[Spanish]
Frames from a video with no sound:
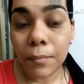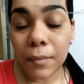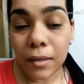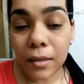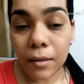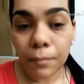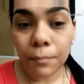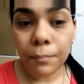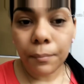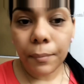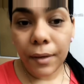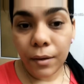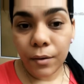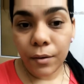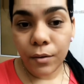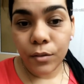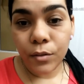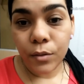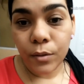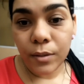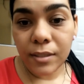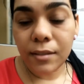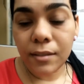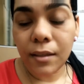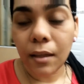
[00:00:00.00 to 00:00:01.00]
Miren, pero
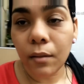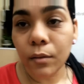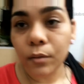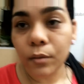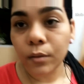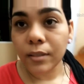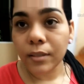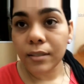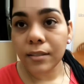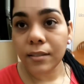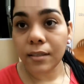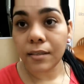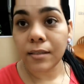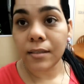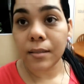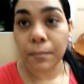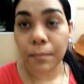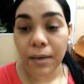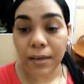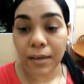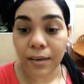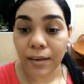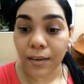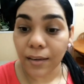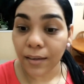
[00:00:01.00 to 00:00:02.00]
yo he estado toda esta
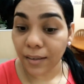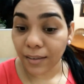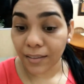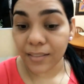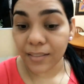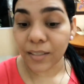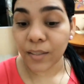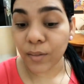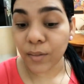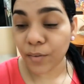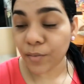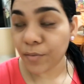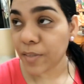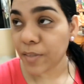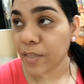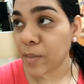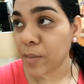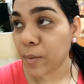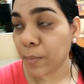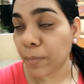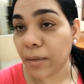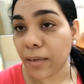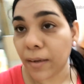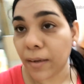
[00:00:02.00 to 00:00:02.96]
semana haciendo oficio,